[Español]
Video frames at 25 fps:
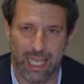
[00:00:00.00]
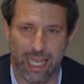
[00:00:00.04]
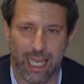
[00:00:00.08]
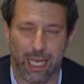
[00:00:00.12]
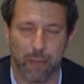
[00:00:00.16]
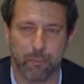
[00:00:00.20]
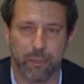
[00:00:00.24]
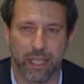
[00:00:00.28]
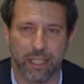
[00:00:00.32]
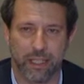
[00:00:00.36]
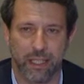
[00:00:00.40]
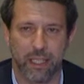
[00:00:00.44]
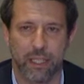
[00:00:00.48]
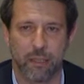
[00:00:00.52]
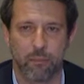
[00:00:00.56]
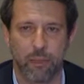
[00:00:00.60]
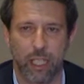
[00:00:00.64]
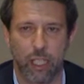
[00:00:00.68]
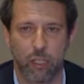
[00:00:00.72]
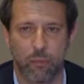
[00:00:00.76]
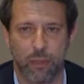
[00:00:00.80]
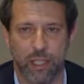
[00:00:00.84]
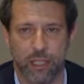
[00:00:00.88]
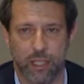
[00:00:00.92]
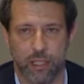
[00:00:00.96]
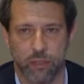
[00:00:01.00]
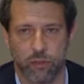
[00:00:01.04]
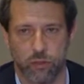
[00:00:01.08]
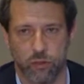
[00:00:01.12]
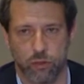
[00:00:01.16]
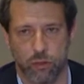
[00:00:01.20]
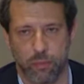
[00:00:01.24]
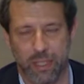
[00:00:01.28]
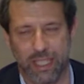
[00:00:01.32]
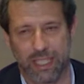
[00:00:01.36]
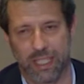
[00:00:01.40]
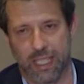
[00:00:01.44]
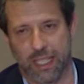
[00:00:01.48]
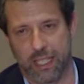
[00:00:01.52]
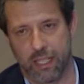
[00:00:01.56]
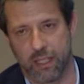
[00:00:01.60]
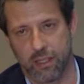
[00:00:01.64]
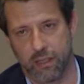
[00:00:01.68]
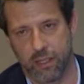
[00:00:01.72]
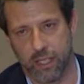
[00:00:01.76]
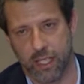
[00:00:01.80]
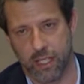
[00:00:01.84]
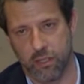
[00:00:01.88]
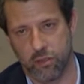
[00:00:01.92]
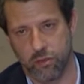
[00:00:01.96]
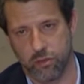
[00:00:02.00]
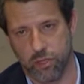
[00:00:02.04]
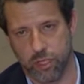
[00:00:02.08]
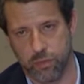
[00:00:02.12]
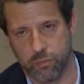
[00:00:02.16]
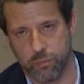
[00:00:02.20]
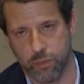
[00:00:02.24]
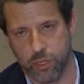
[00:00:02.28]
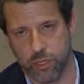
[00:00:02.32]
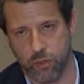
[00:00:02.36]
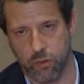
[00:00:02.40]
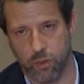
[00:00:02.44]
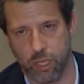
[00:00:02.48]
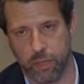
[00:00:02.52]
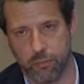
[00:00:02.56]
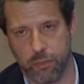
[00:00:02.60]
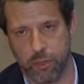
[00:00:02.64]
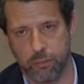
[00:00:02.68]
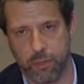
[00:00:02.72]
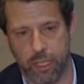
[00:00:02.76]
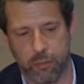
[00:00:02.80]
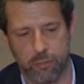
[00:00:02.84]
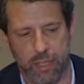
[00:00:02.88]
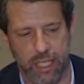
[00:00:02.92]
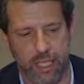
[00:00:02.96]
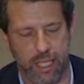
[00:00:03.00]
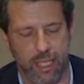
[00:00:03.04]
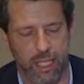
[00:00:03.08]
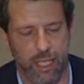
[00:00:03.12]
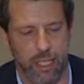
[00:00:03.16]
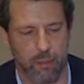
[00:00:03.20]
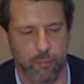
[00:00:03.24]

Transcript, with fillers: A partir de 1990, 15 años después con la misma imagen,